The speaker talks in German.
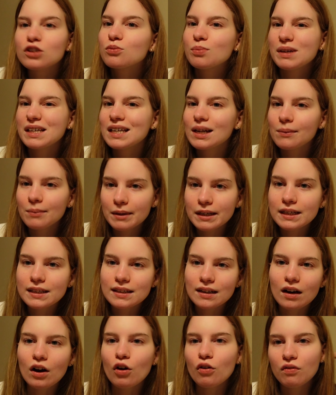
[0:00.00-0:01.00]
Später bin ich
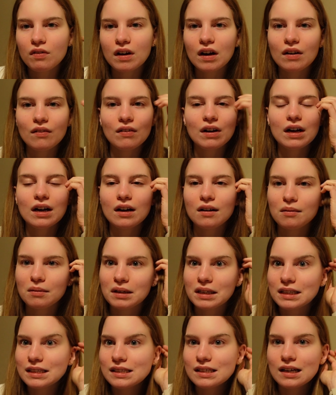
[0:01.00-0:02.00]
dann auch wieder wacher, aber
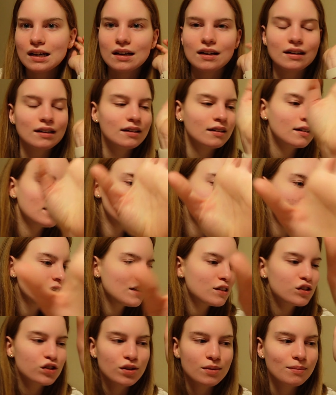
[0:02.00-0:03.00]
jetzt gerade
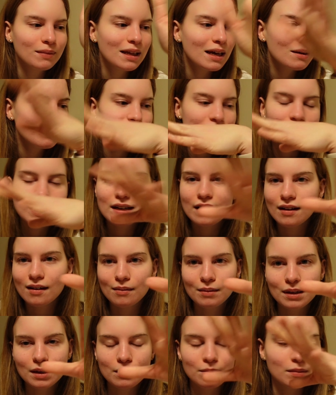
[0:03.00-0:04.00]
so am Nachmittag habe
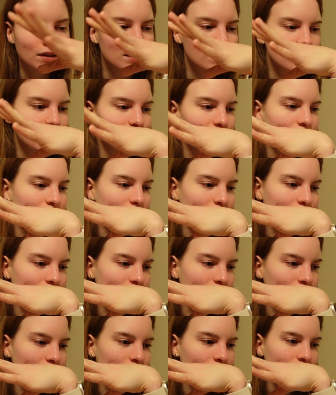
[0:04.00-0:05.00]
ich immer einen
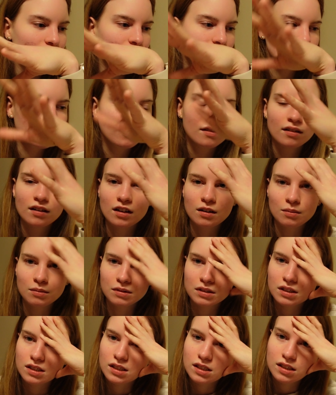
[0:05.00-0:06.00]
äh,
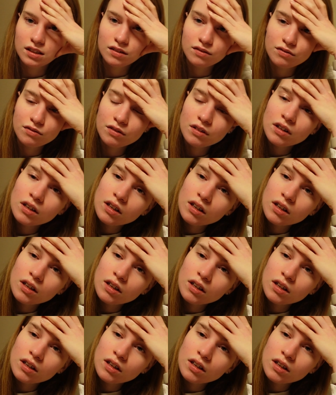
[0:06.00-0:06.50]
Nachmittagstief.